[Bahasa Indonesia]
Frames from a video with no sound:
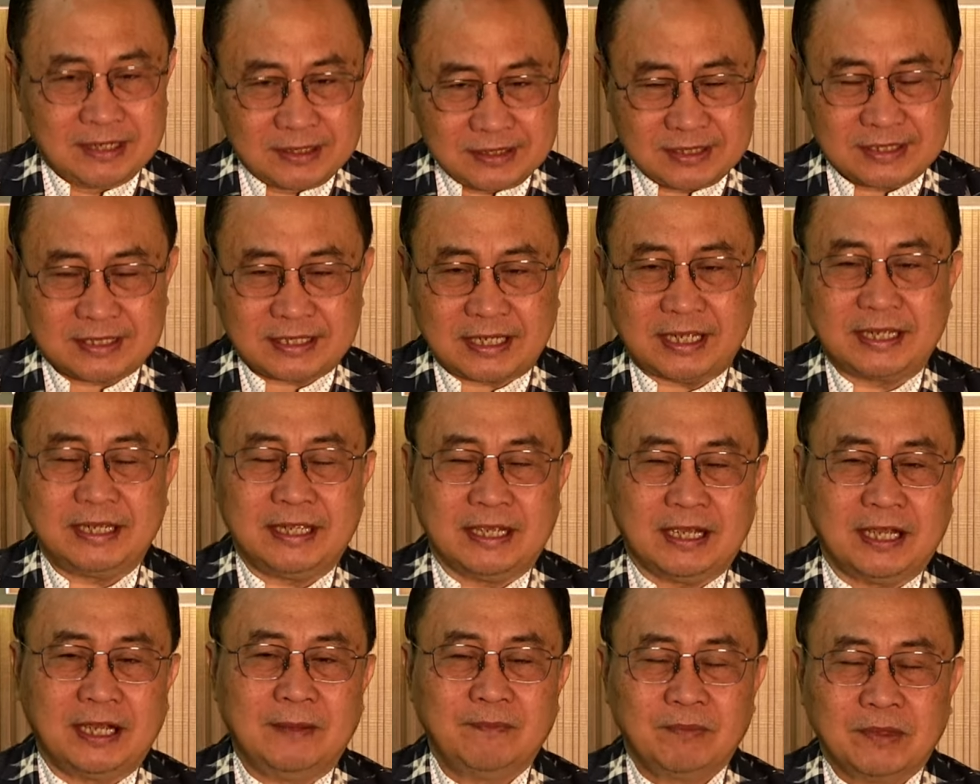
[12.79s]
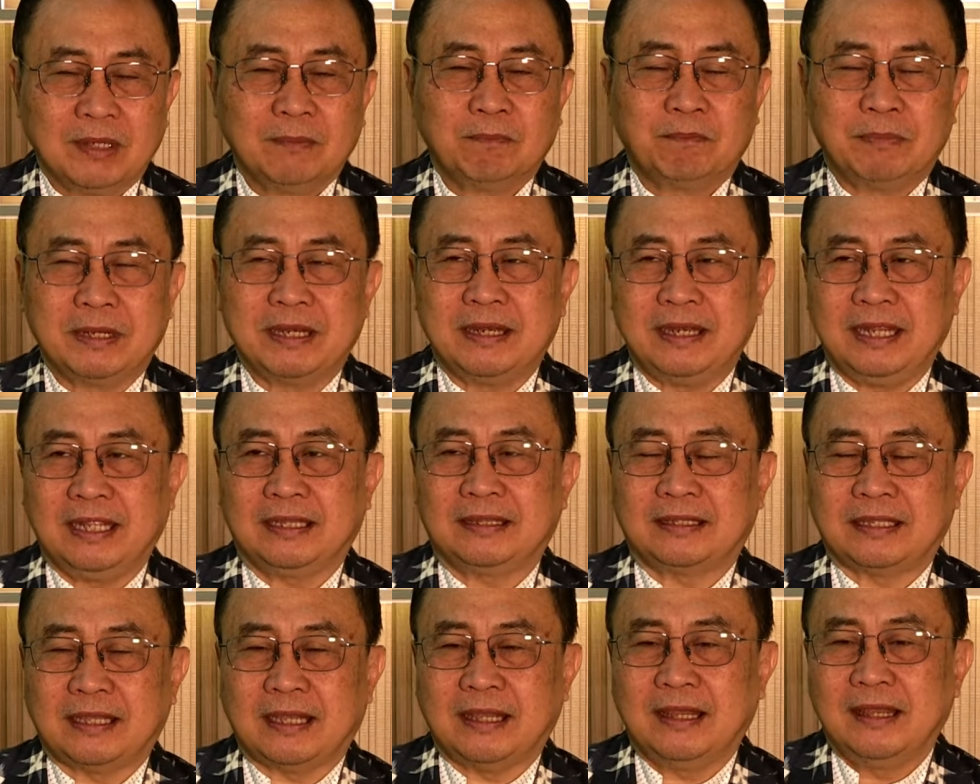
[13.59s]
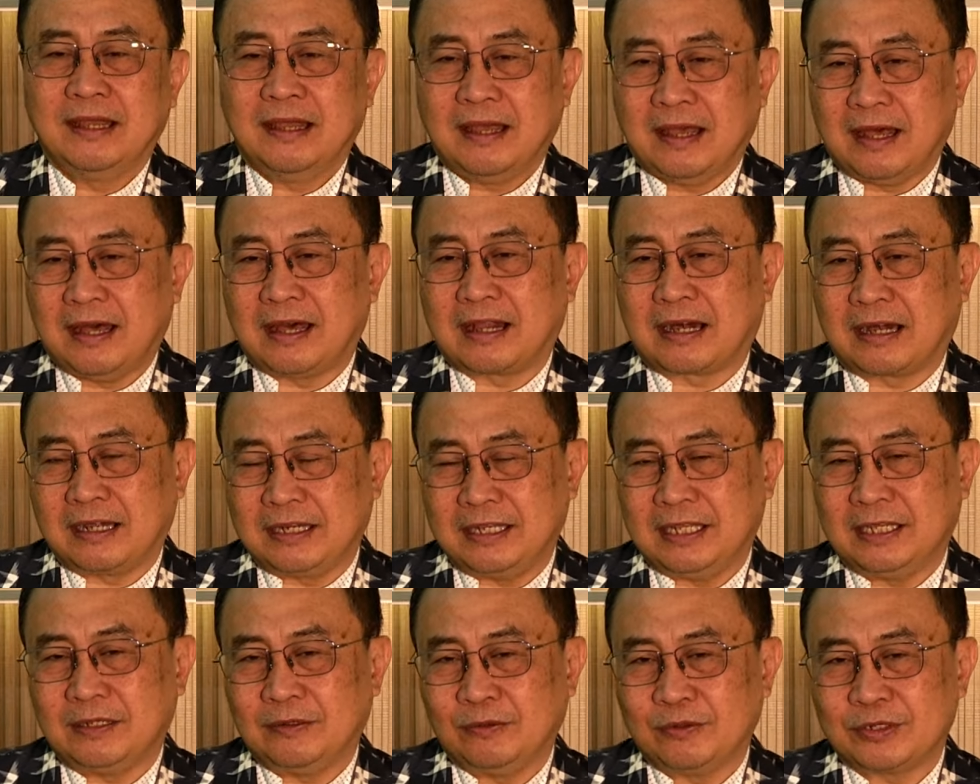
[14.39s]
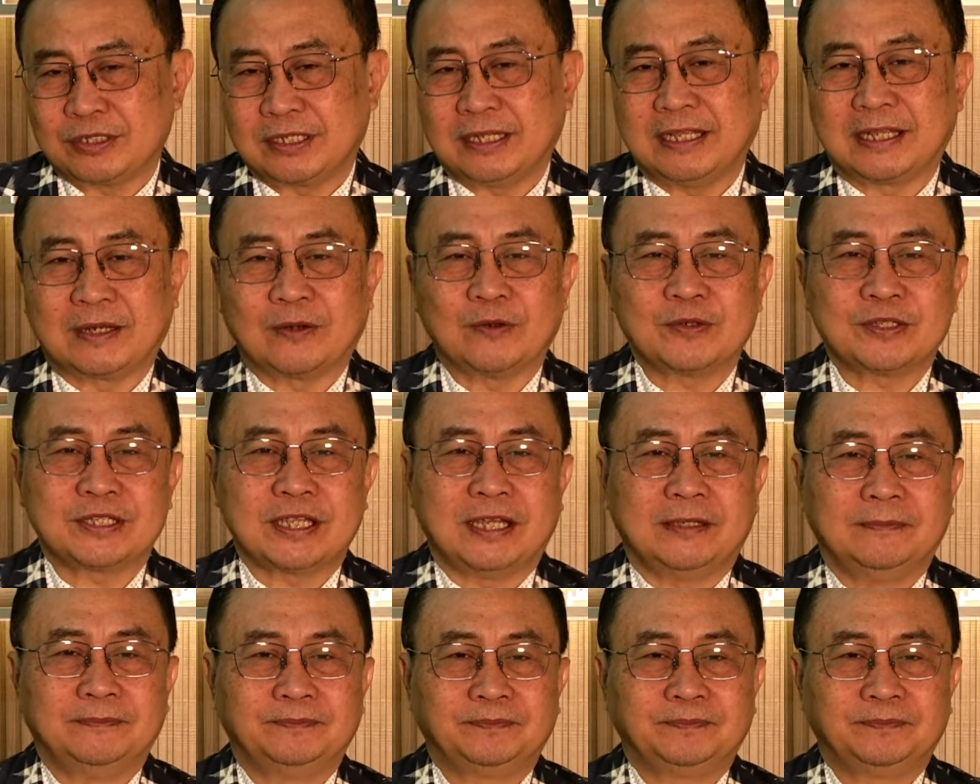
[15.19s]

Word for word: Saya, Pendeta Arlianus Larosa.